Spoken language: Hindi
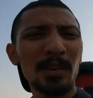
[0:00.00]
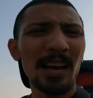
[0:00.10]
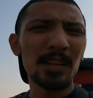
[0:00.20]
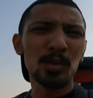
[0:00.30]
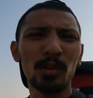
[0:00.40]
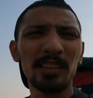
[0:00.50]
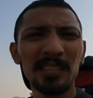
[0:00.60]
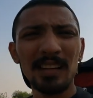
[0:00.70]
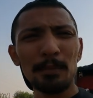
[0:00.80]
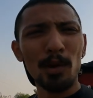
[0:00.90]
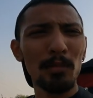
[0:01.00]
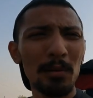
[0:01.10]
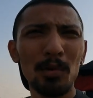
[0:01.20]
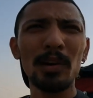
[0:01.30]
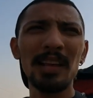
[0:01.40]
तो यार थोड़ी सी ना
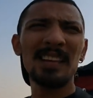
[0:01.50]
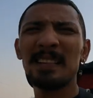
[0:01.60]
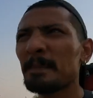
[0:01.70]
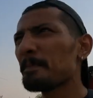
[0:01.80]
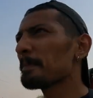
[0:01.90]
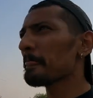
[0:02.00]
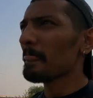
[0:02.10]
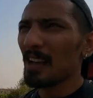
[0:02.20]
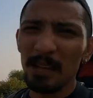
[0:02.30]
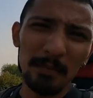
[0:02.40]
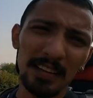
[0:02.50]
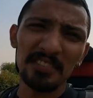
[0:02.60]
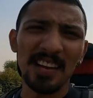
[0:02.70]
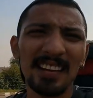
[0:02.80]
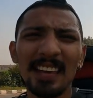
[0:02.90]
प्रॉब्लम हो गई भाई मैंने
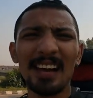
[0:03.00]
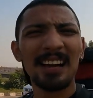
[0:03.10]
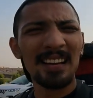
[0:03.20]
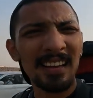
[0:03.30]
चेक किया